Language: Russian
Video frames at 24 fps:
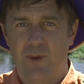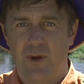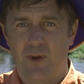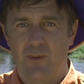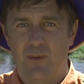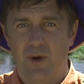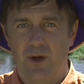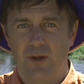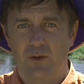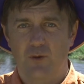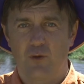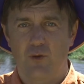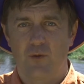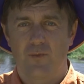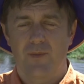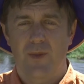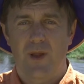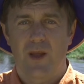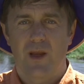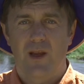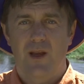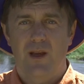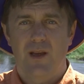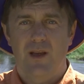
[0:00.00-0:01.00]
приманку
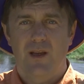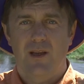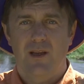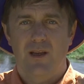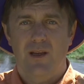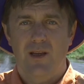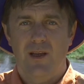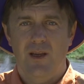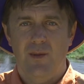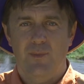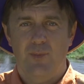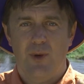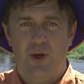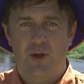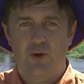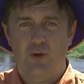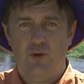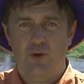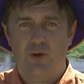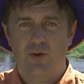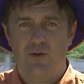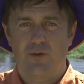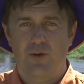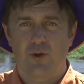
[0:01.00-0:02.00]
и
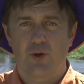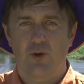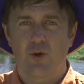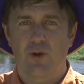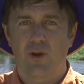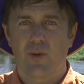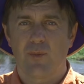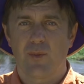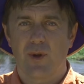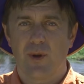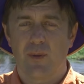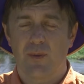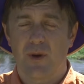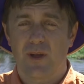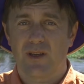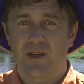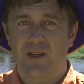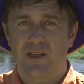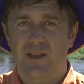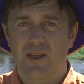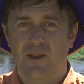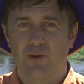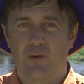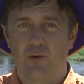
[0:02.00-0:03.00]
почувствовать, что эта
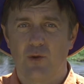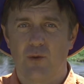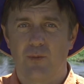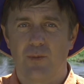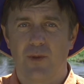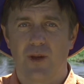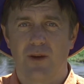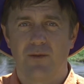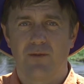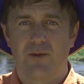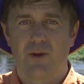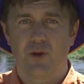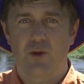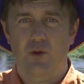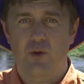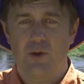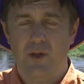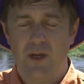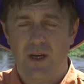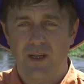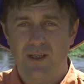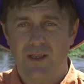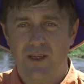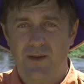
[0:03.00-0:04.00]
приманка съедобная. В
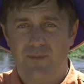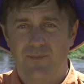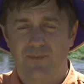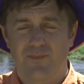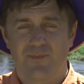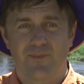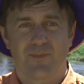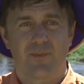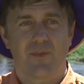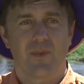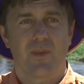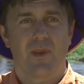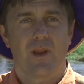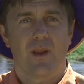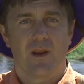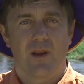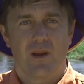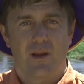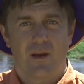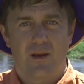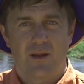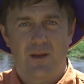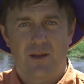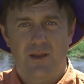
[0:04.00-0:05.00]
результате
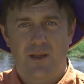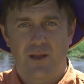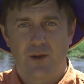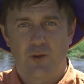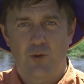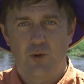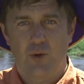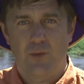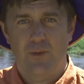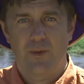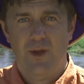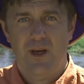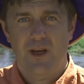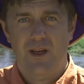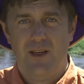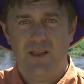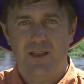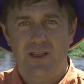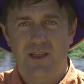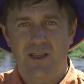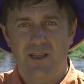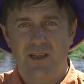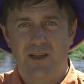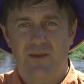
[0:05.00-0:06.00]
съедобная
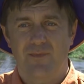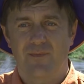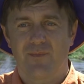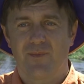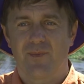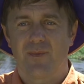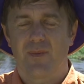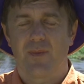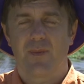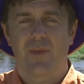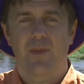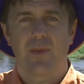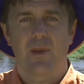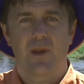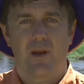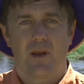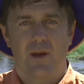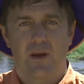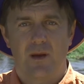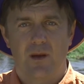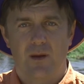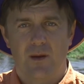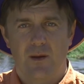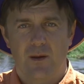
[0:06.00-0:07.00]
резина
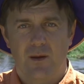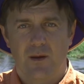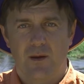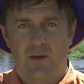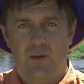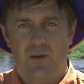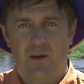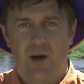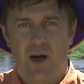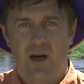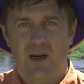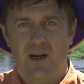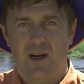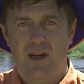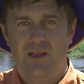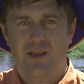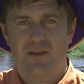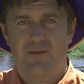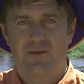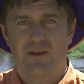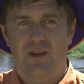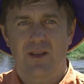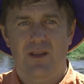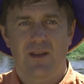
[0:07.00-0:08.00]

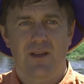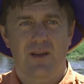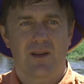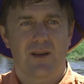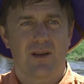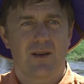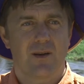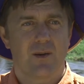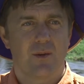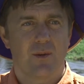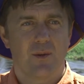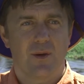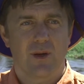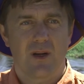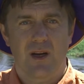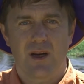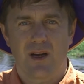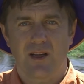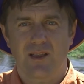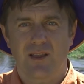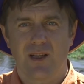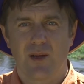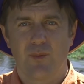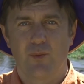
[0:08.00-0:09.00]
оказывает
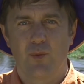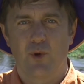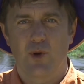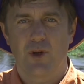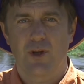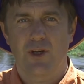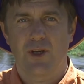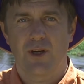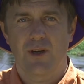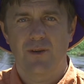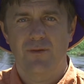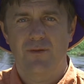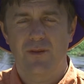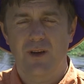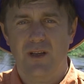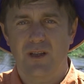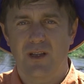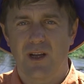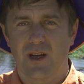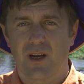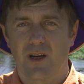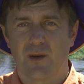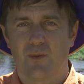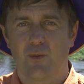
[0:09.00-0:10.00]
гораздо больший эффект
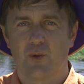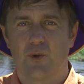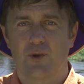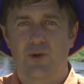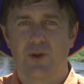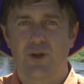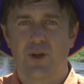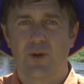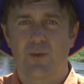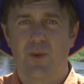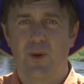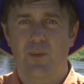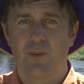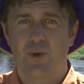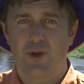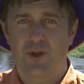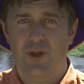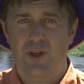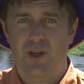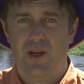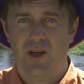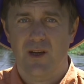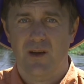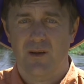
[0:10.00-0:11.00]
на рыбу, чем
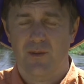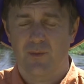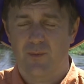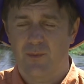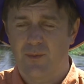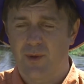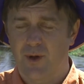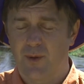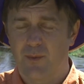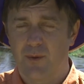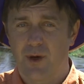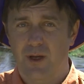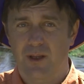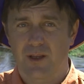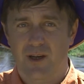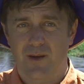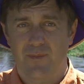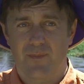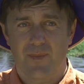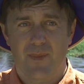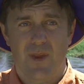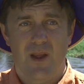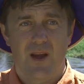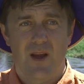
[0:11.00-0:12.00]
обычная приманка.